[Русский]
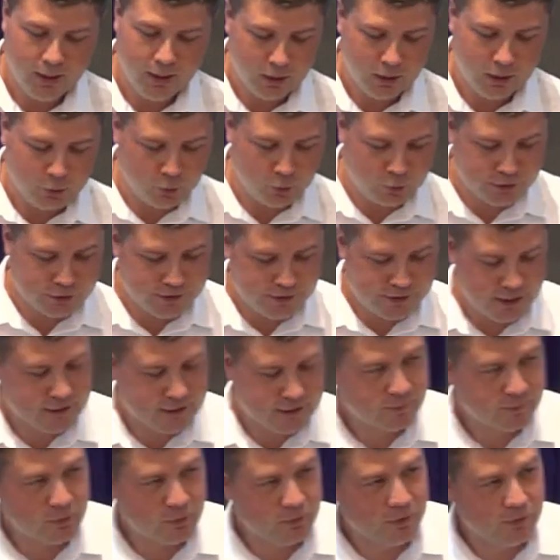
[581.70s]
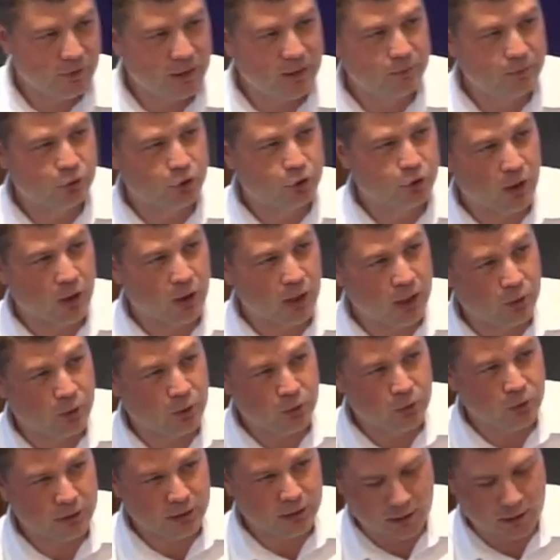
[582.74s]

Но здесь мы видим, что Аарон